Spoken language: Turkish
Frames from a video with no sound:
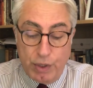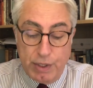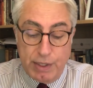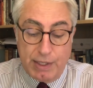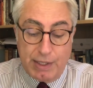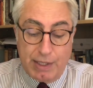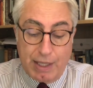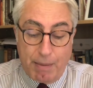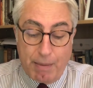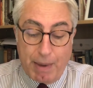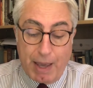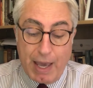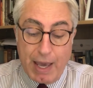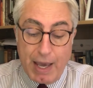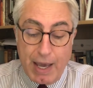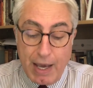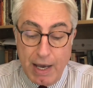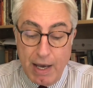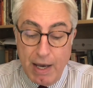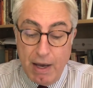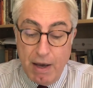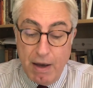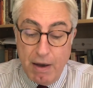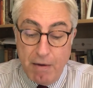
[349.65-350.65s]
istemeye
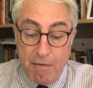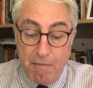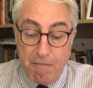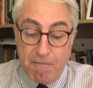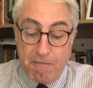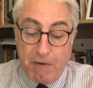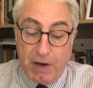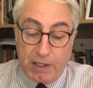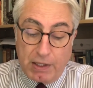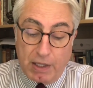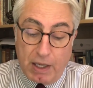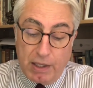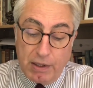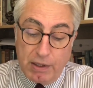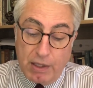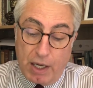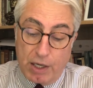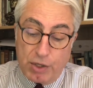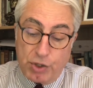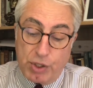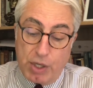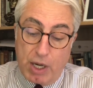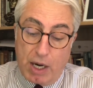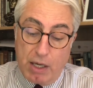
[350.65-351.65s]

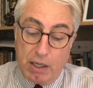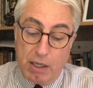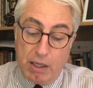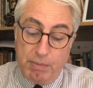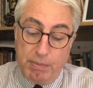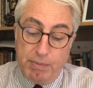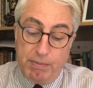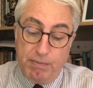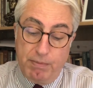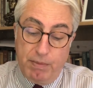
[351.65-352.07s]
vatandaşlarla,